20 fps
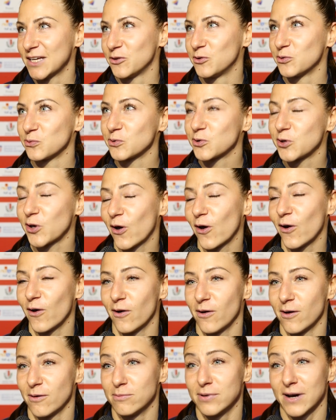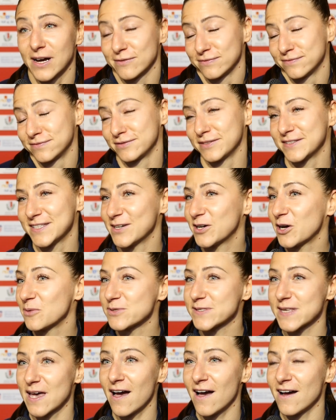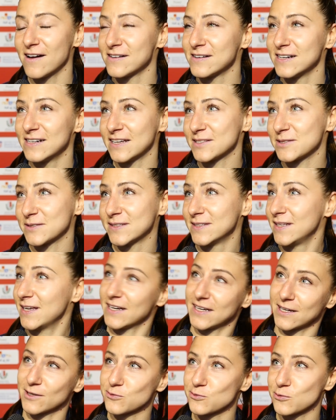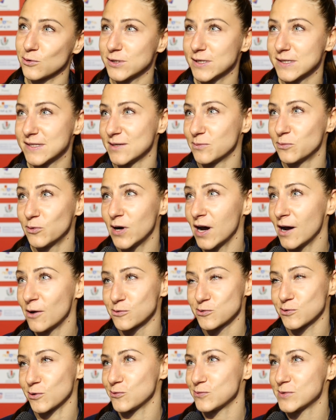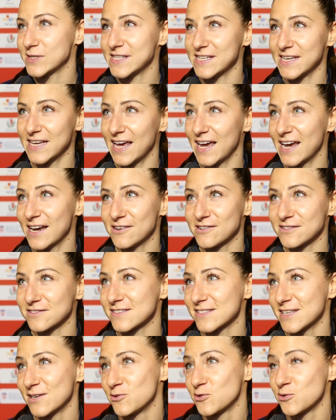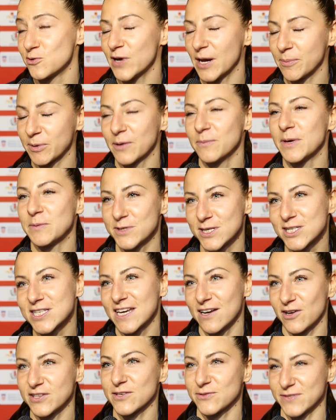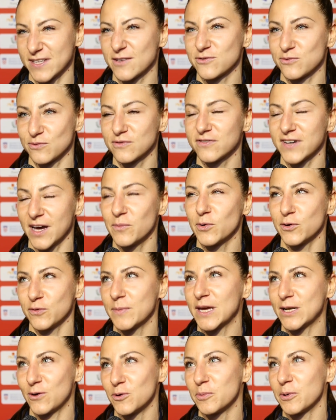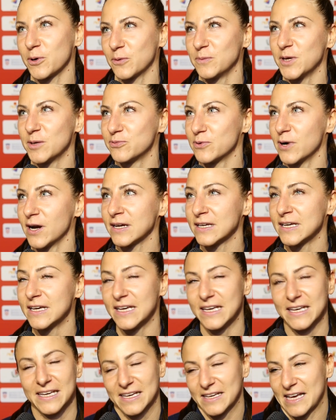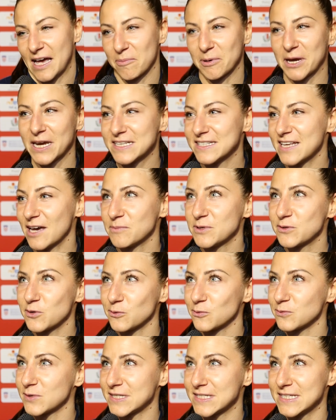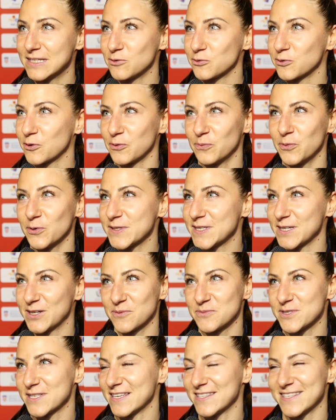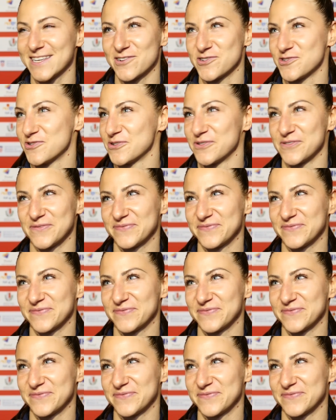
Donc bah, c'est comme ça. Hein. Là, il y a 15 jours, c'était moi. Aujourd'hui, c'est elle. C'est le jeu. Après, même si j'ai la sensation vraiment de mettre le premier point, après les arbitres en ont décidé autrement. C'est comme ça, c'est le jeu.